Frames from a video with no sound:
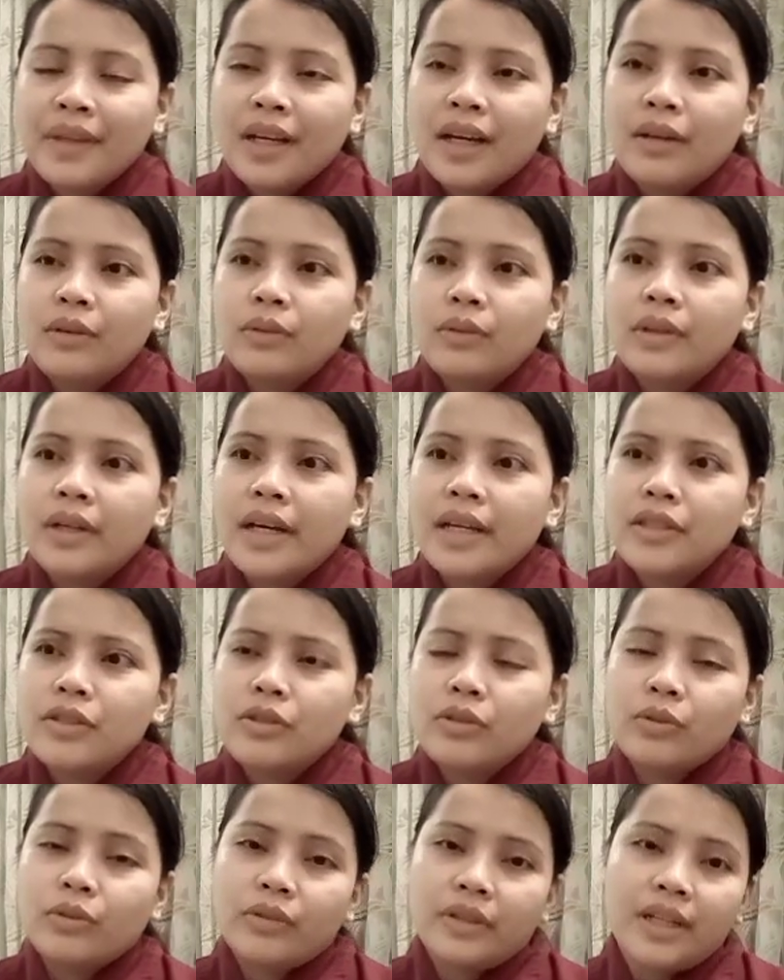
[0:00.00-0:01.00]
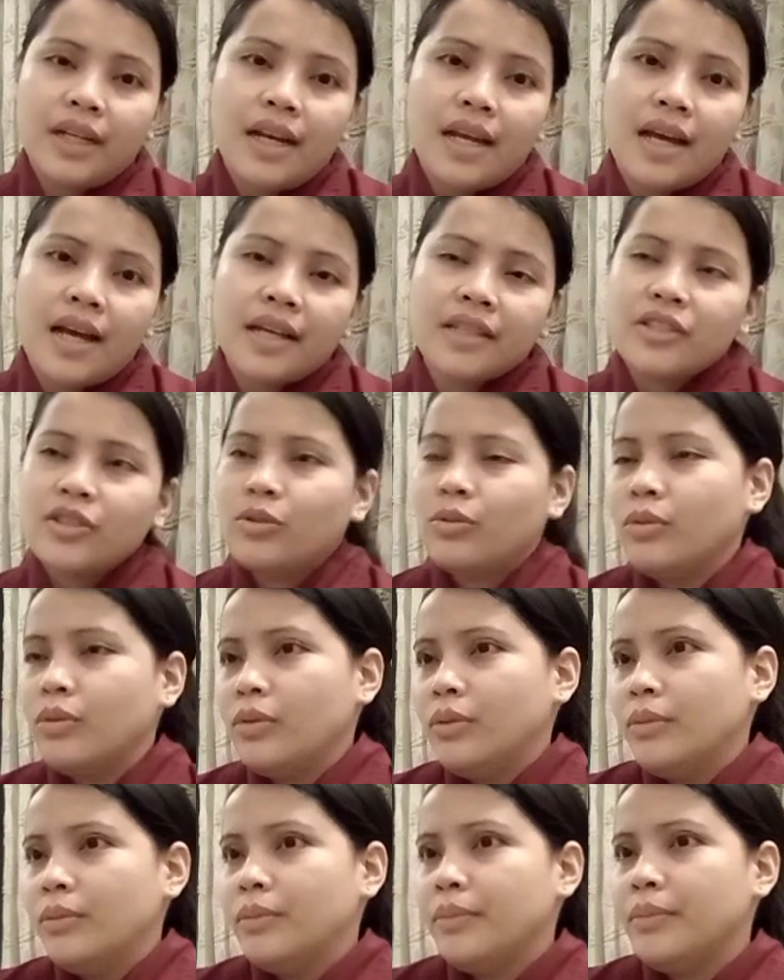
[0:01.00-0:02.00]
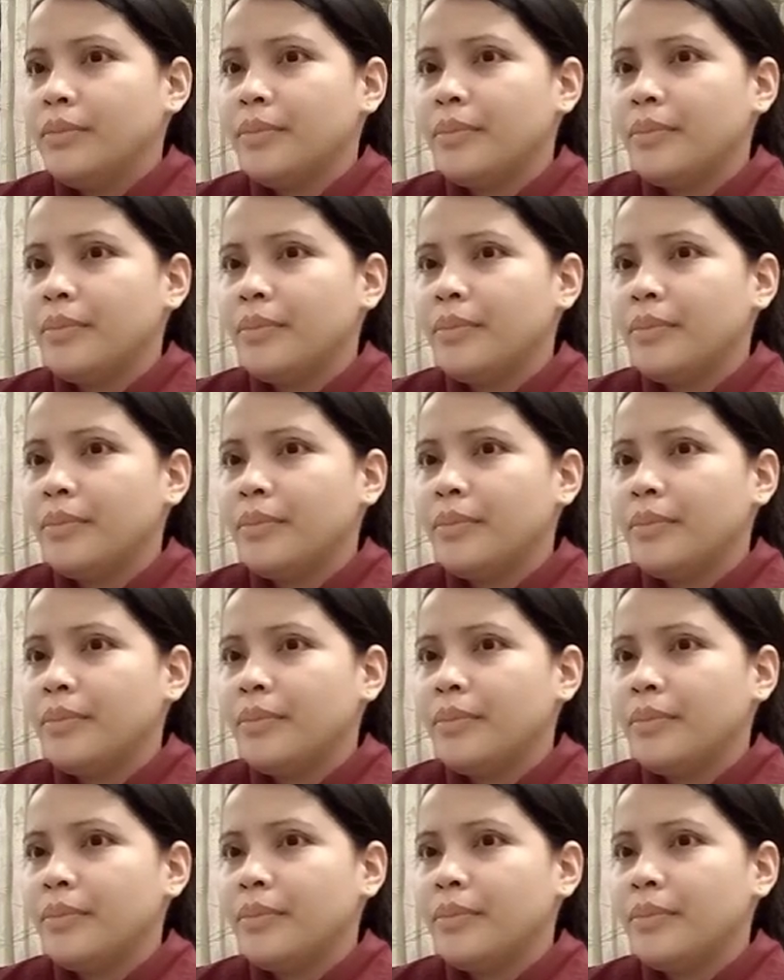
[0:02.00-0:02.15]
ano guys, yung relax, yung